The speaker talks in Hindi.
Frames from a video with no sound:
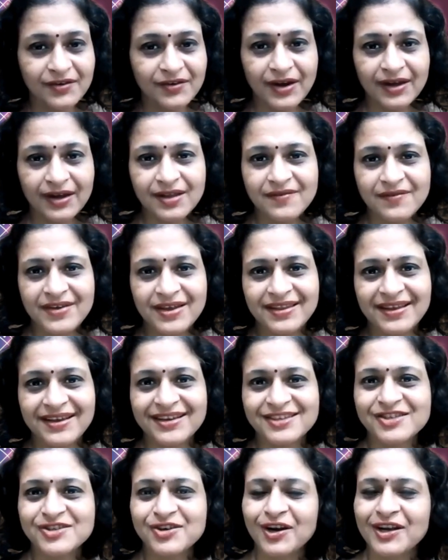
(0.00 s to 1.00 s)
अनुराधा
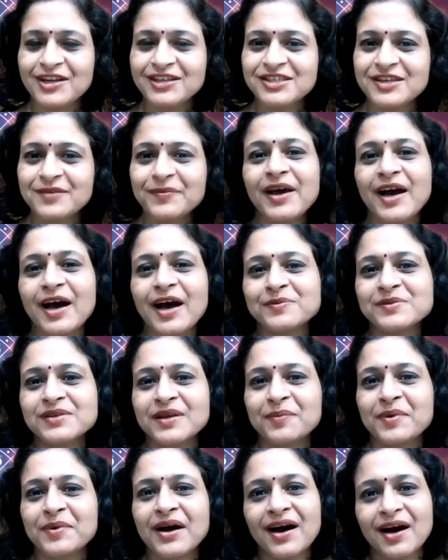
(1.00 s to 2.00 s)
वैदिक एस्ट्रोलॉजी में आप
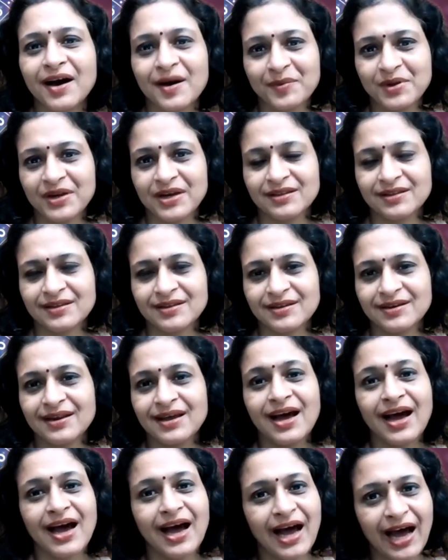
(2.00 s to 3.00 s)
सबका अभिनंदन
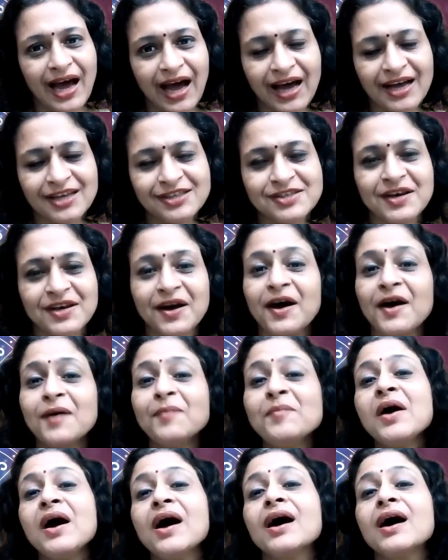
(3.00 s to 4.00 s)
आज
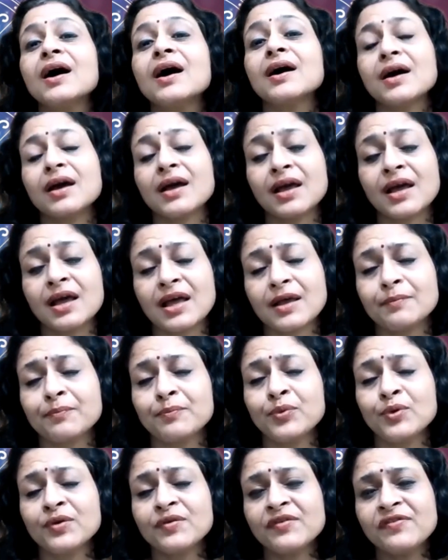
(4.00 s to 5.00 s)
हम
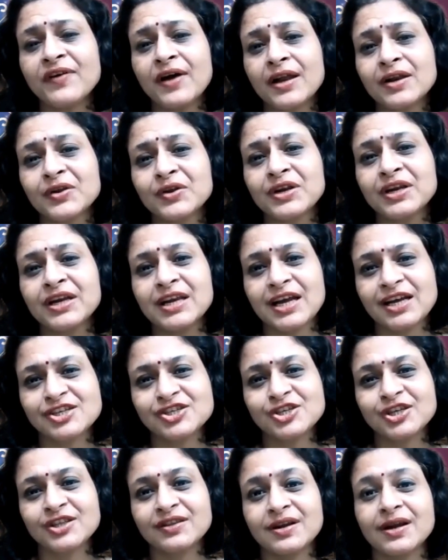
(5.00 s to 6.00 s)
पूर्व फागुनी
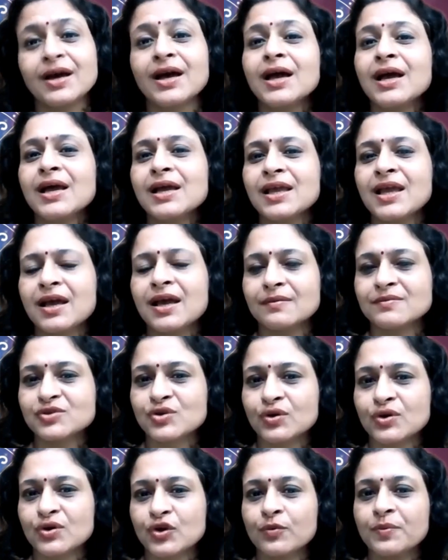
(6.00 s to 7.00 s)
नक्षत्र की
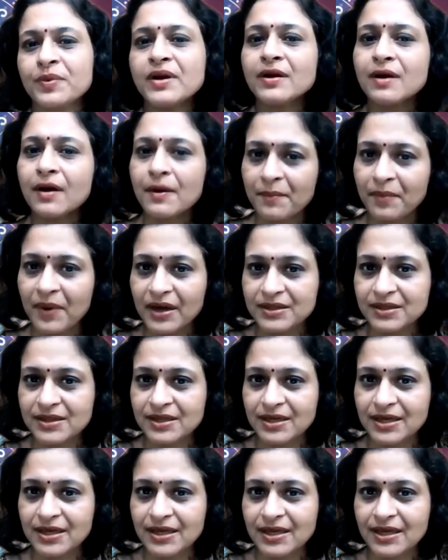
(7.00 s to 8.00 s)
कमजोरियों पर
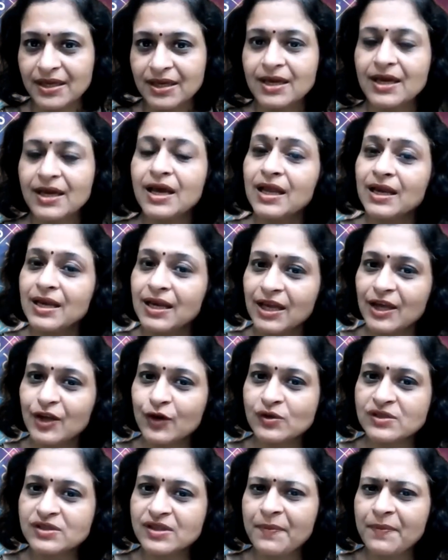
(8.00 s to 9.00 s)
बात करेंगे
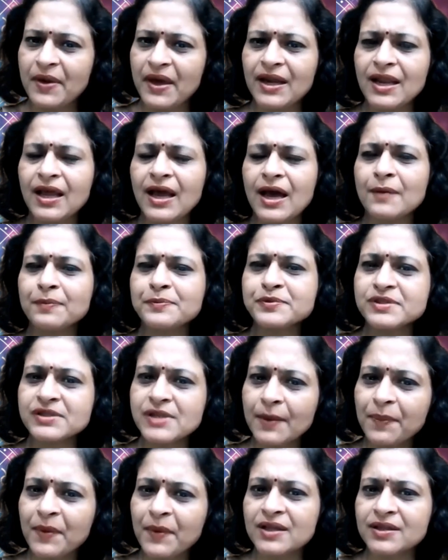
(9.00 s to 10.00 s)
लेकिन उससे पहले आप
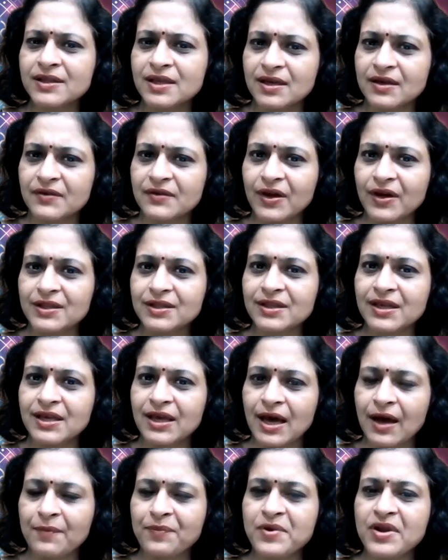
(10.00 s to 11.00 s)
सबका धन्यवाद
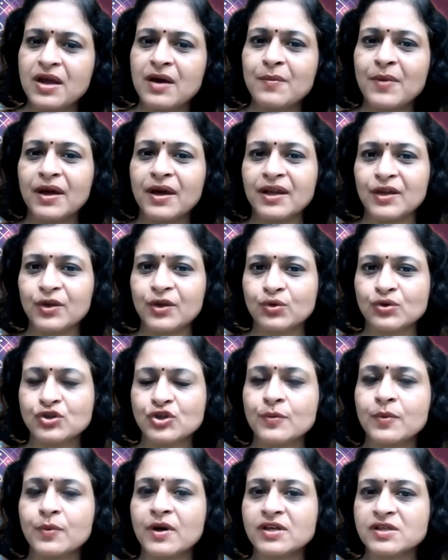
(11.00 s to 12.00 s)
कि आपने हमारे
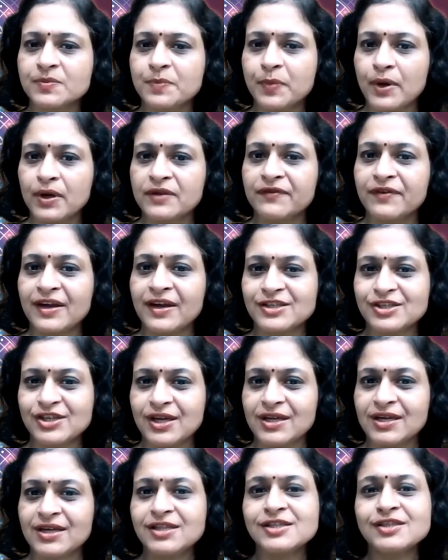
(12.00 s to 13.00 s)
YouTube और Spotify
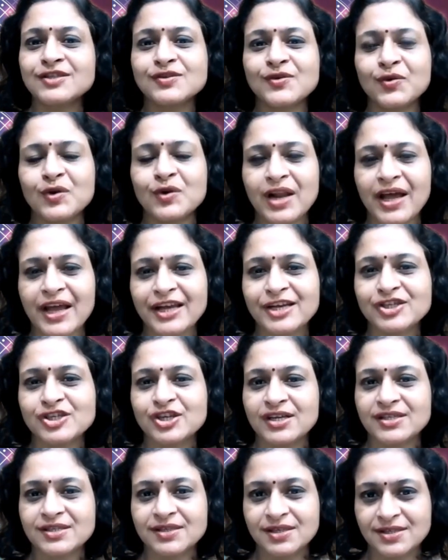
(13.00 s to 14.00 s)
चैनल्स को लाइक
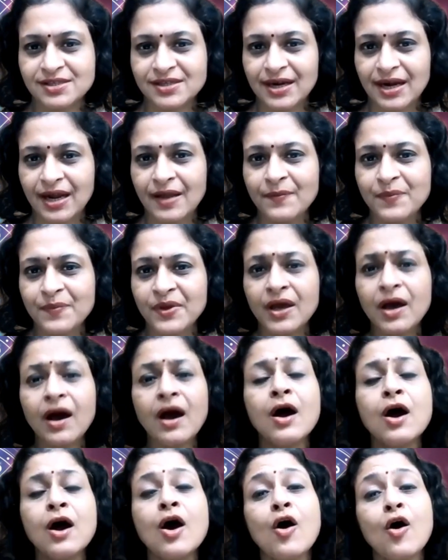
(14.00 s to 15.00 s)
शेयर सब्सक्राइब
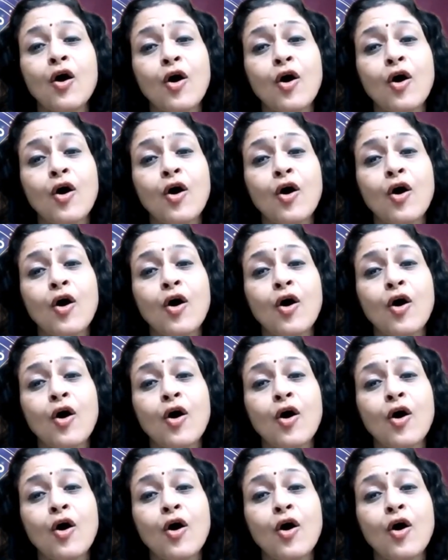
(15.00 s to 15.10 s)
किया